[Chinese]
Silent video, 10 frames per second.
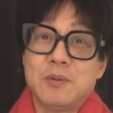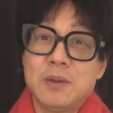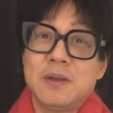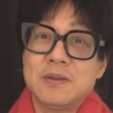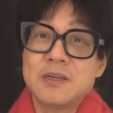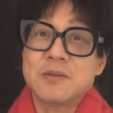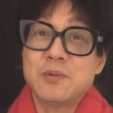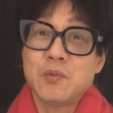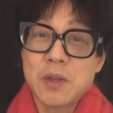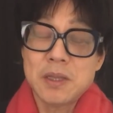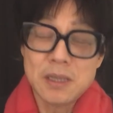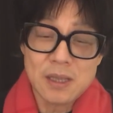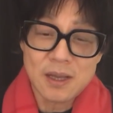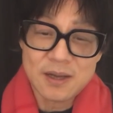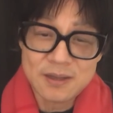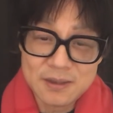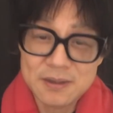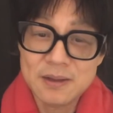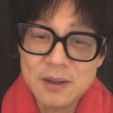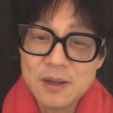或者隐在什么瑞丽啊，
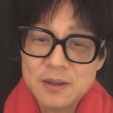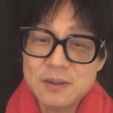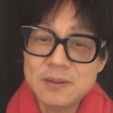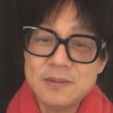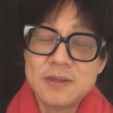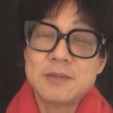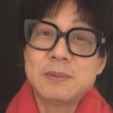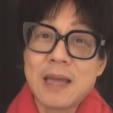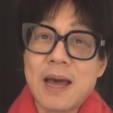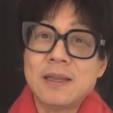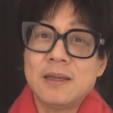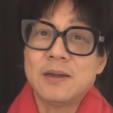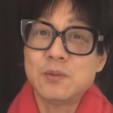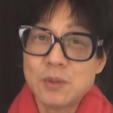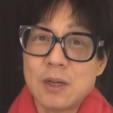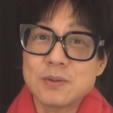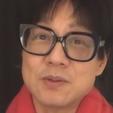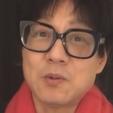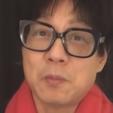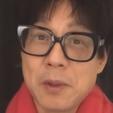隐隐在什么大理啊，都是老
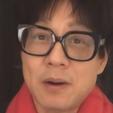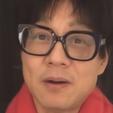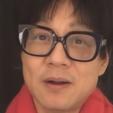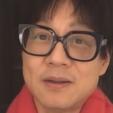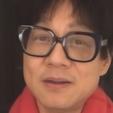子有病啊！